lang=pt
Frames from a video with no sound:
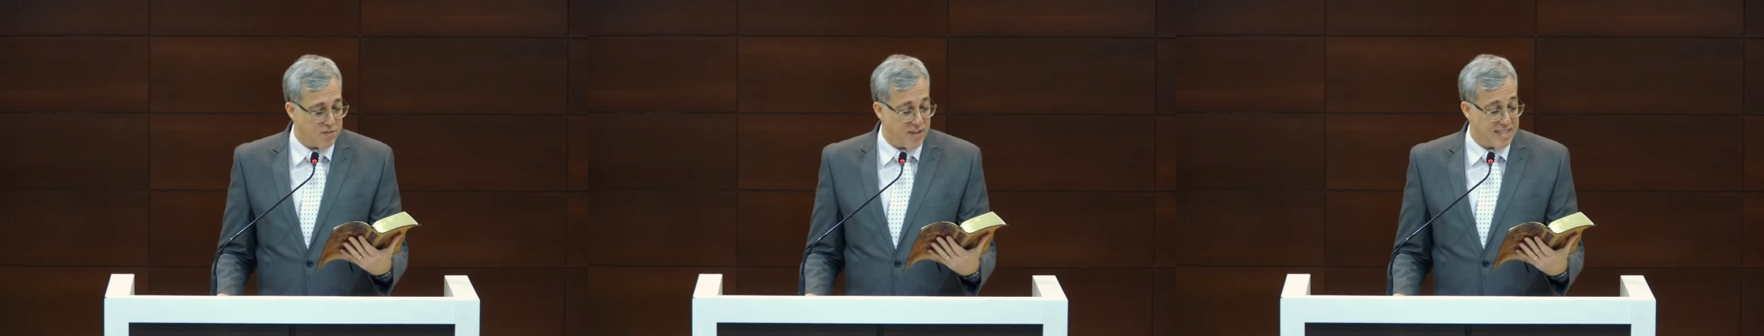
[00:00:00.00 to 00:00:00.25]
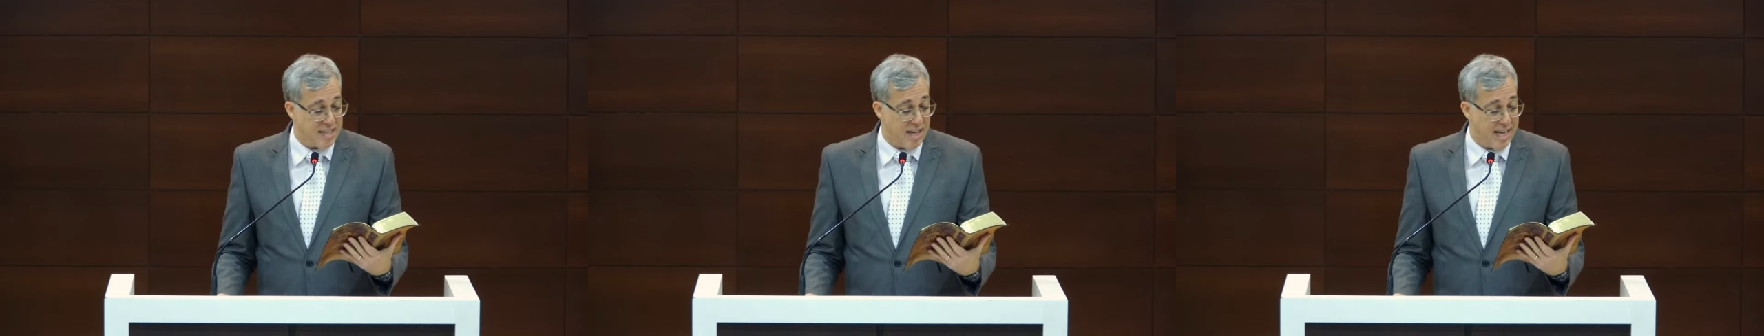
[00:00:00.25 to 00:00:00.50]

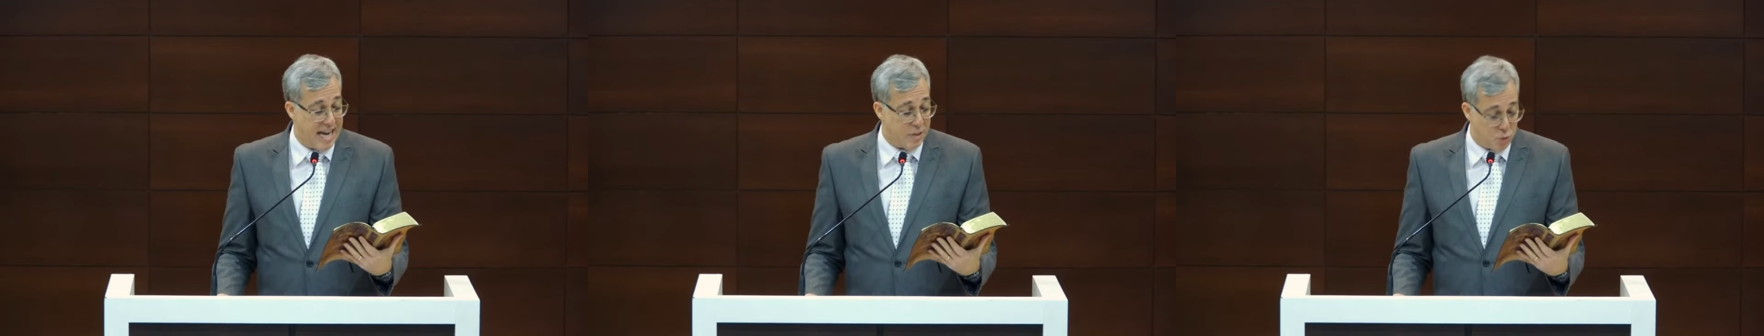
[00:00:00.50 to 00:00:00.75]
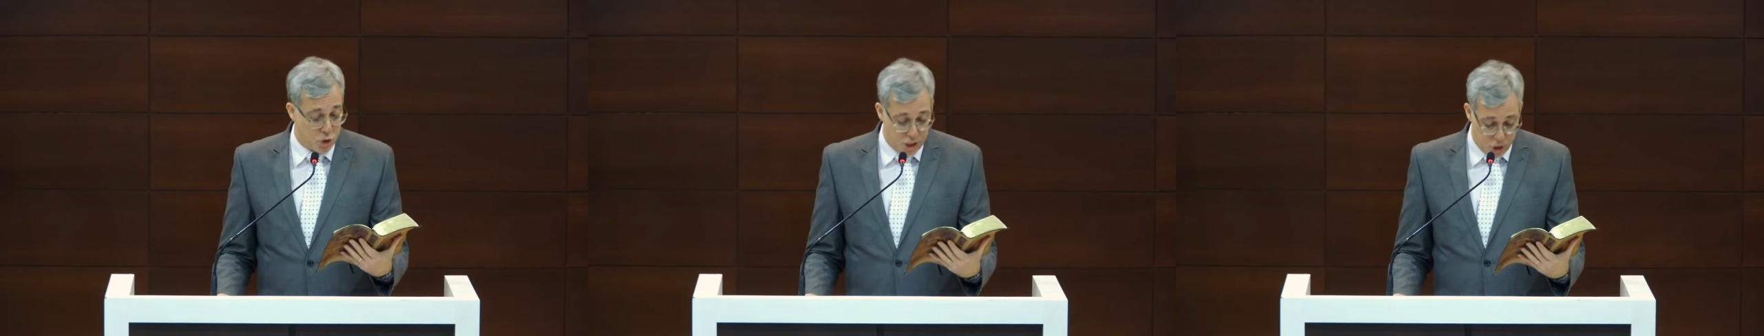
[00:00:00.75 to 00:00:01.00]
fazê-lo é
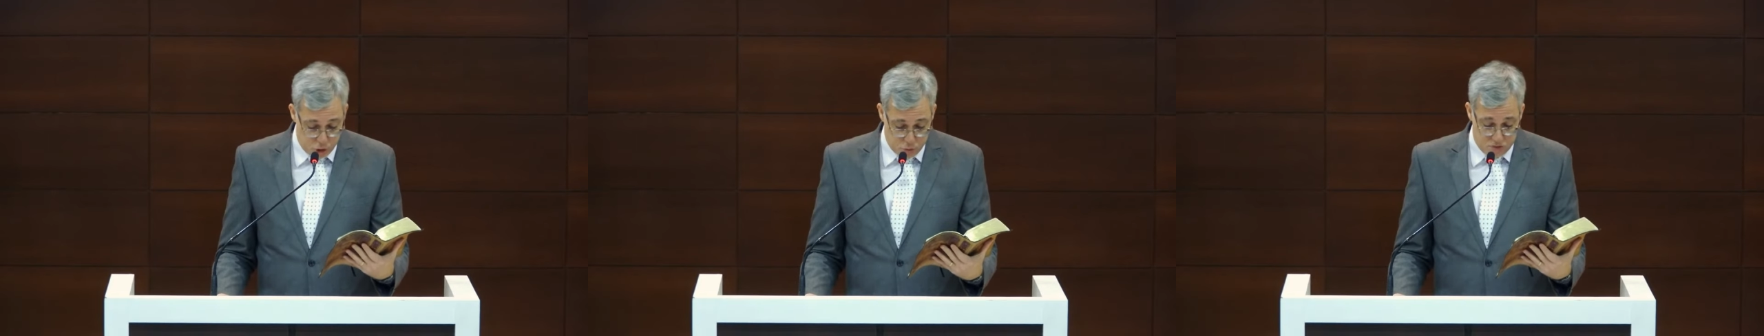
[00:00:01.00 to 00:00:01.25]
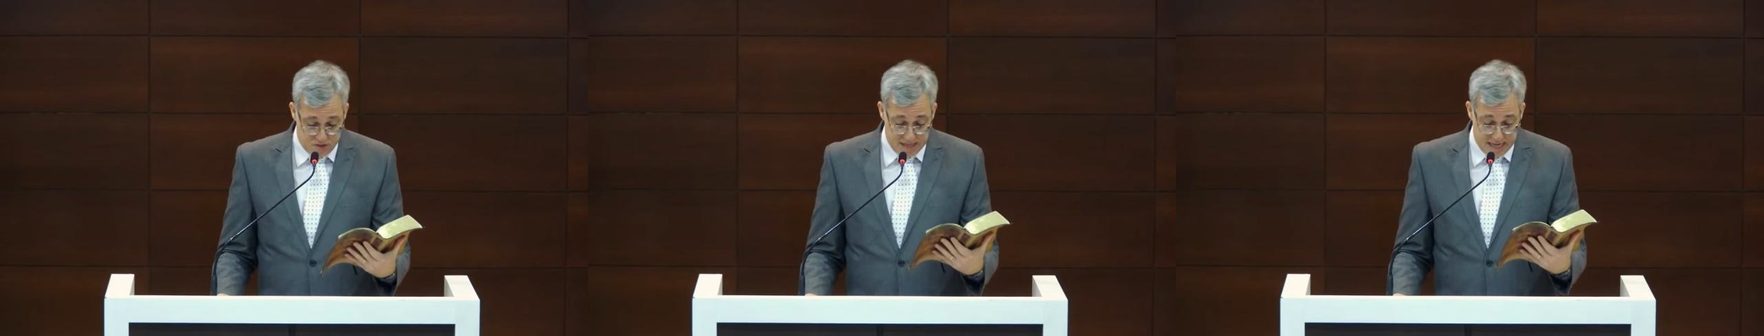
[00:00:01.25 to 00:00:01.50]
grato diante do
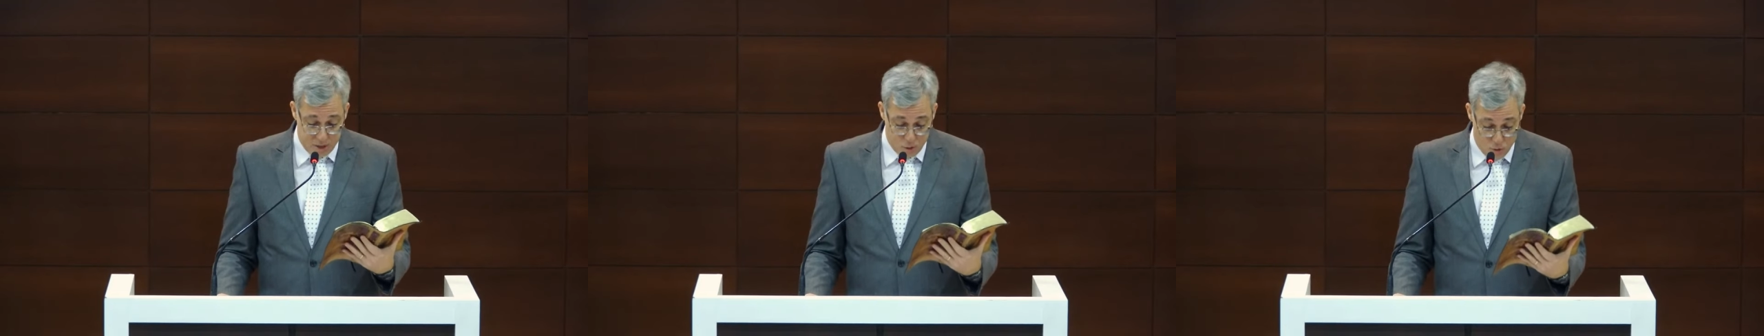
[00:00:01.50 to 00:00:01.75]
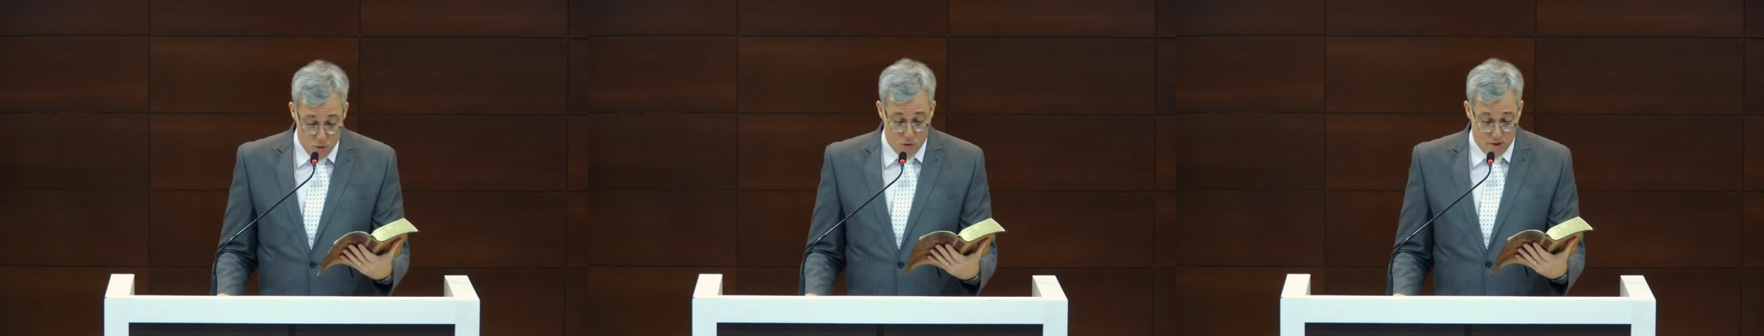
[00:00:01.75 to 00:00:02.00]

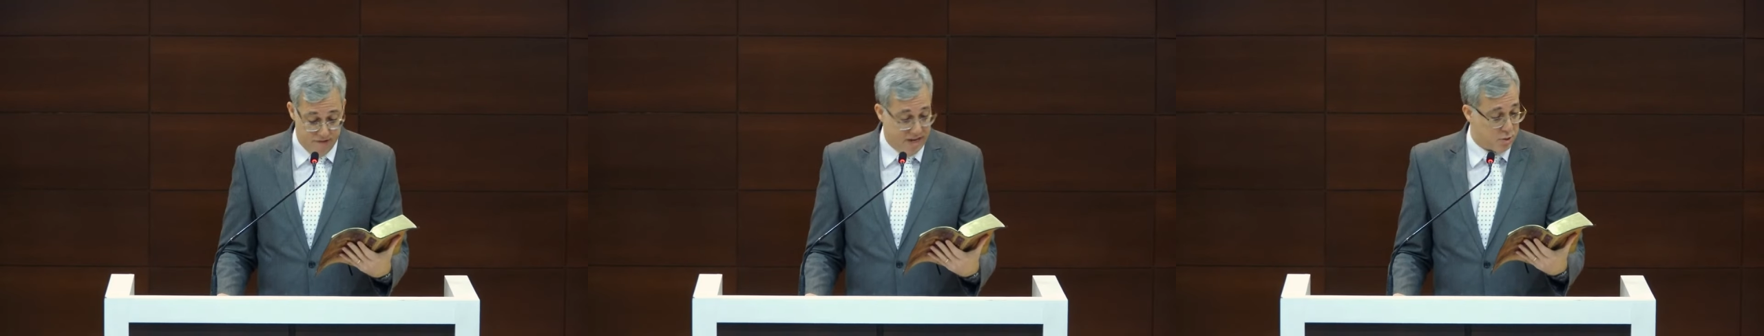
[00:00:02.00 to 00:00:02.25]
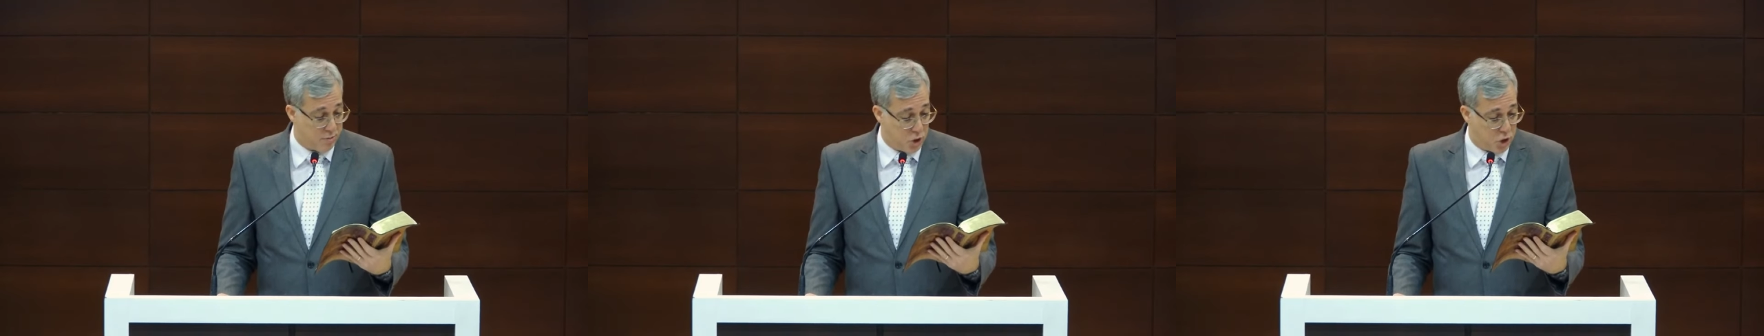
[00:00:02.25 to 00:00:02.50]
Senhor.
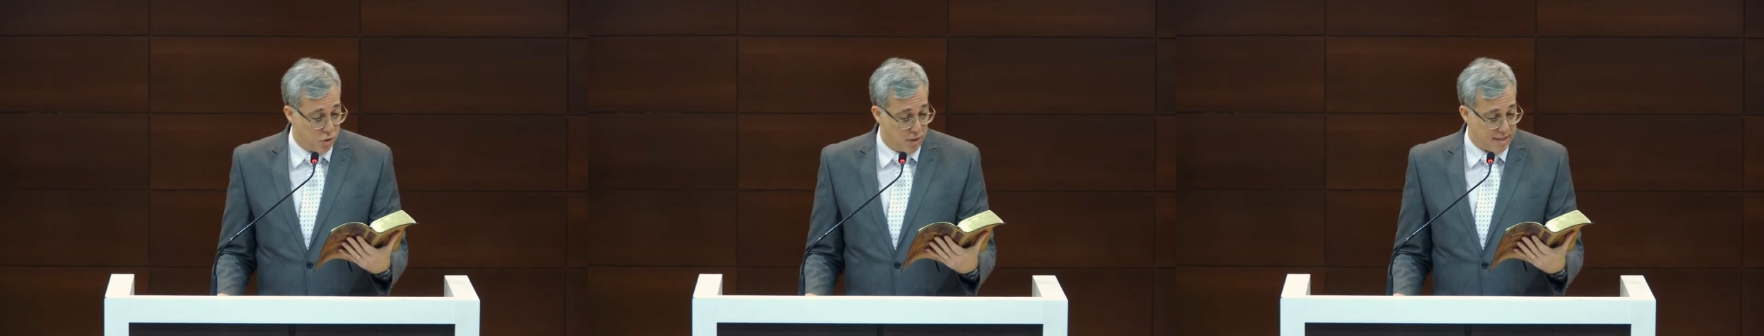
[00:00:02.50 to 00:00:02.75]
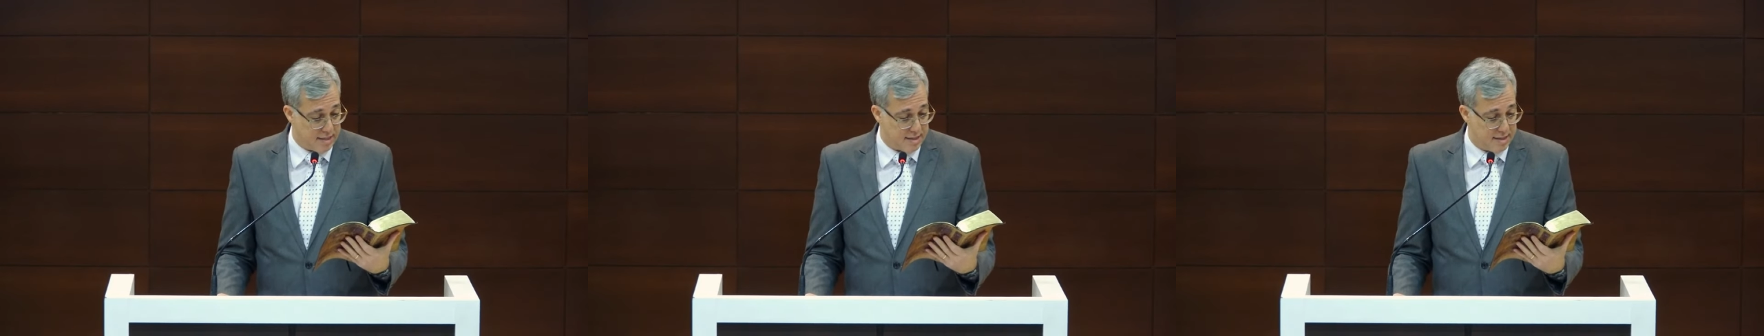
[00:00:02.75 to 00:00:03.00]
Verso
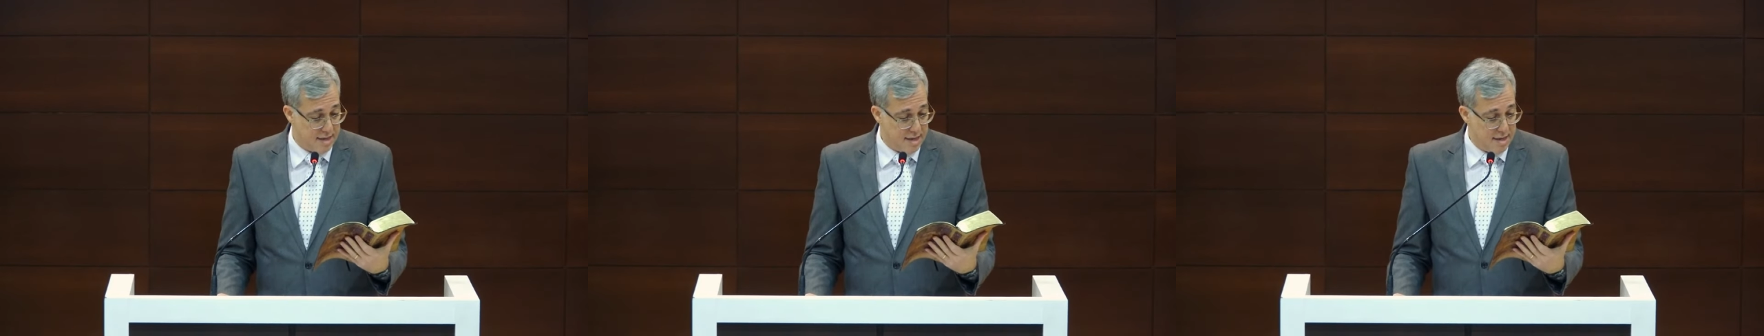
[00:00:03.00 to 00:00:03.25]
22.